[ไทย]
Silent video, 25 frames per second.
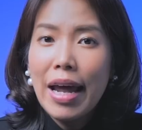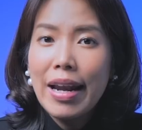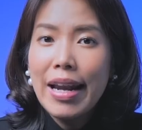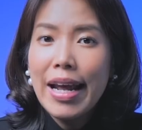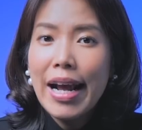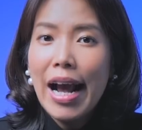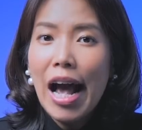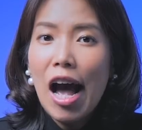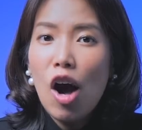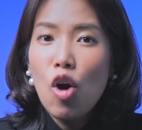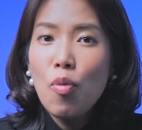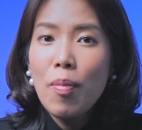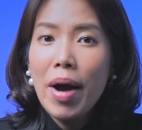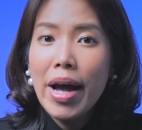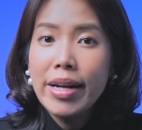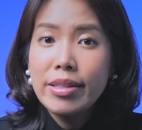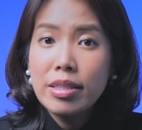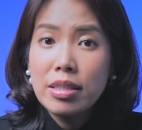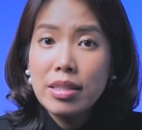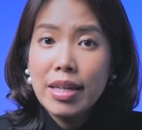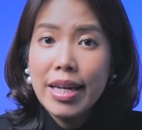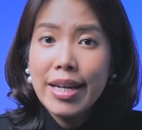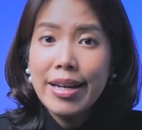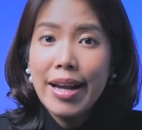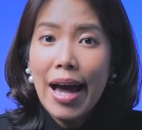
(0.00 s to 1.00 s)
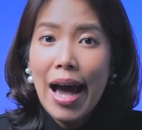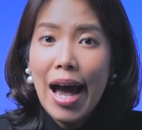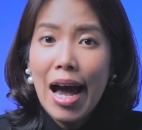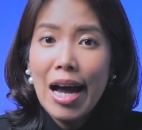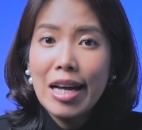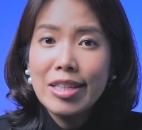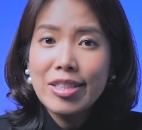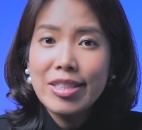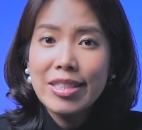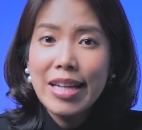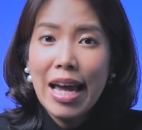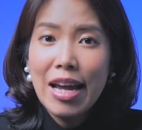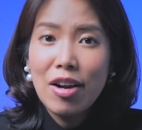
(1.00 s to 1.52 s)
นั้นได้เข้ามาถือ
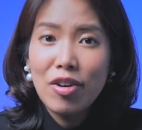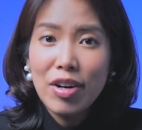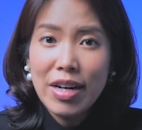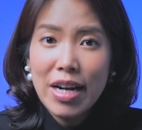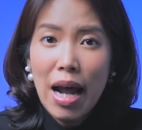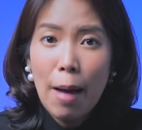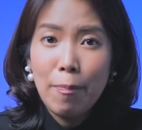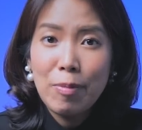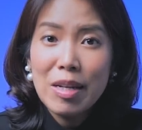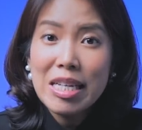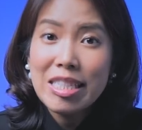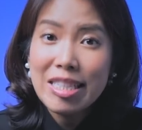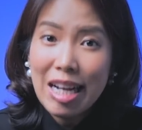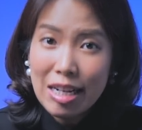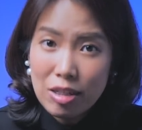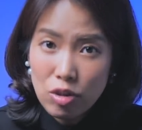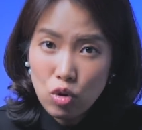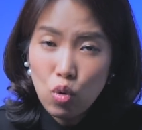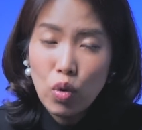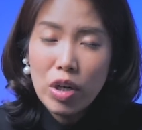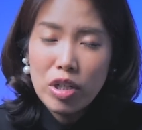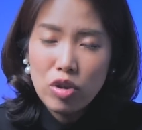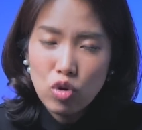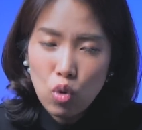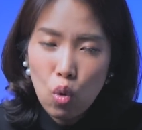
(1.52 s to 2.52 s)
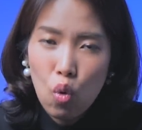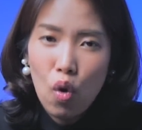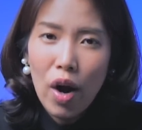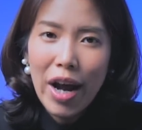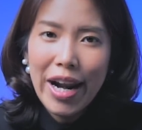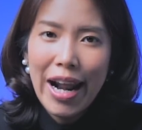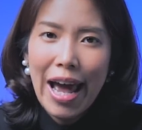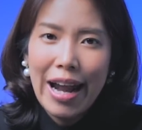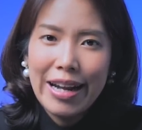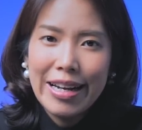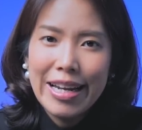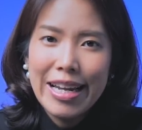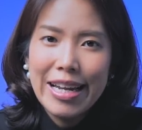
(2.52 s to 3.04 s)
Intouch ในระดับที่สัดส่วนสูงข
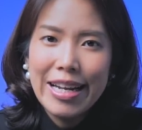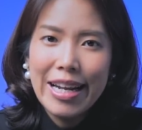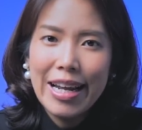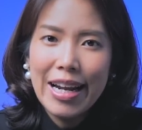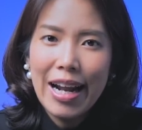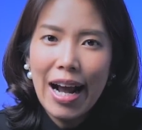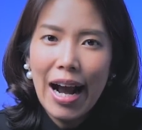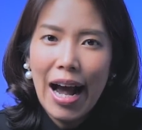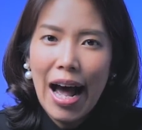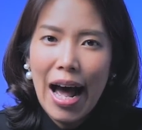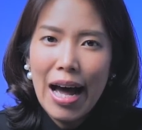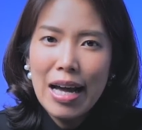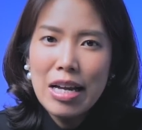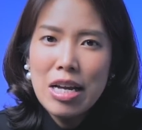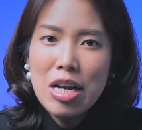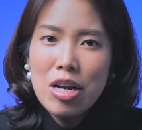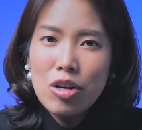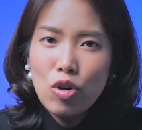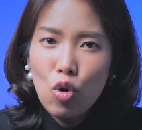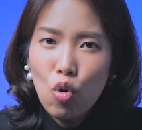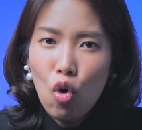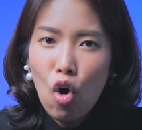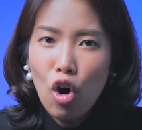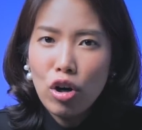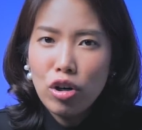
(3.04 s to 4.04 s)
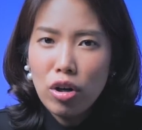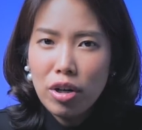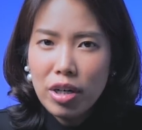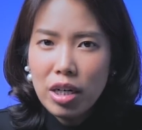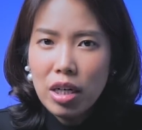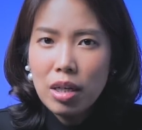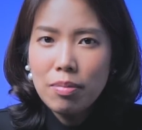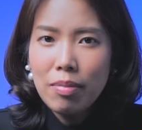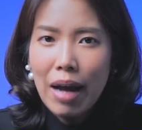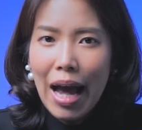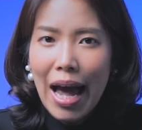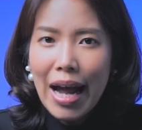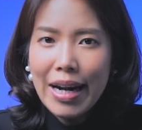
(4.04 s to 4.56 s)
นาดนี้เนี่ยนะคะทุกคนก็
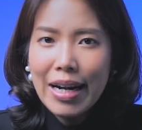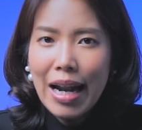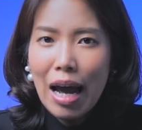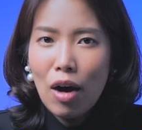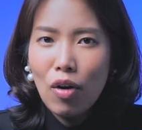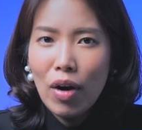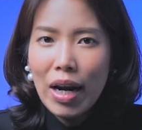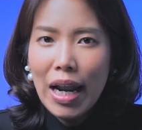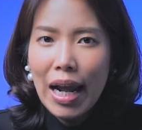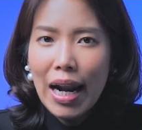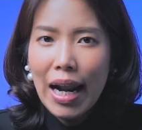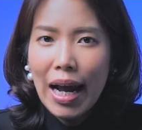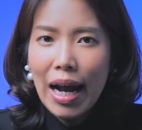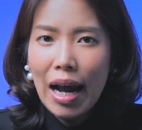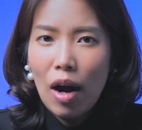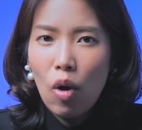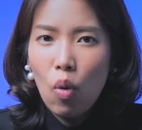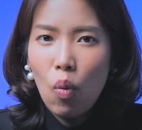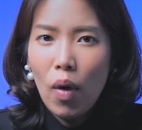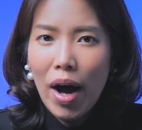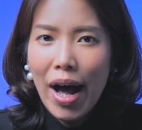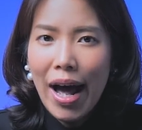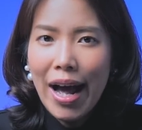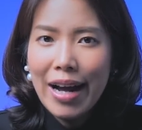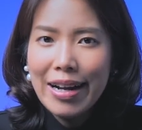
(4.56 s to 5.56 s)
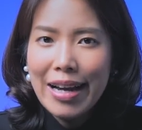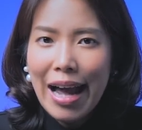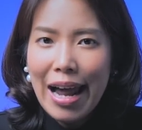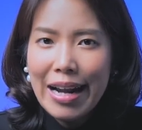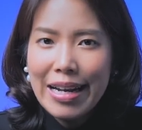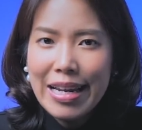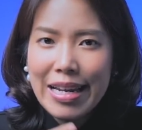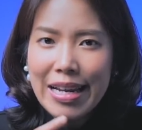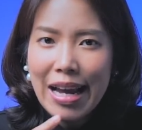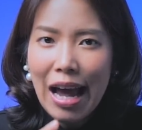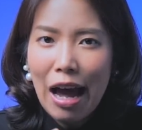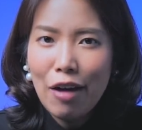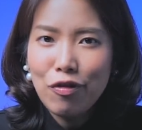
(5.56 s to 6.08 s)
เริ่มคาดเดากันแล้วล่ะค่ะว่าการ
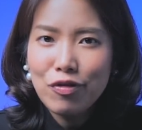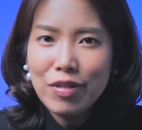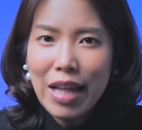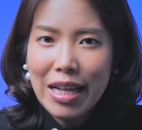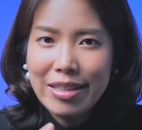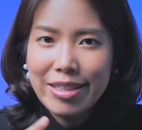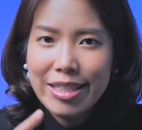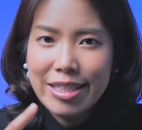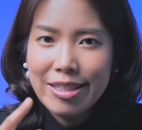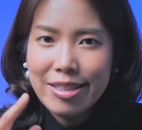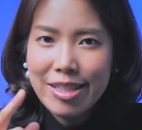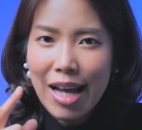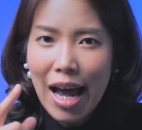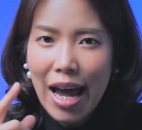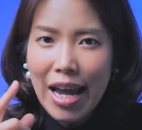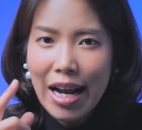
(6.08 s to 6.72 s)
ที่Gulfตัดสินใจ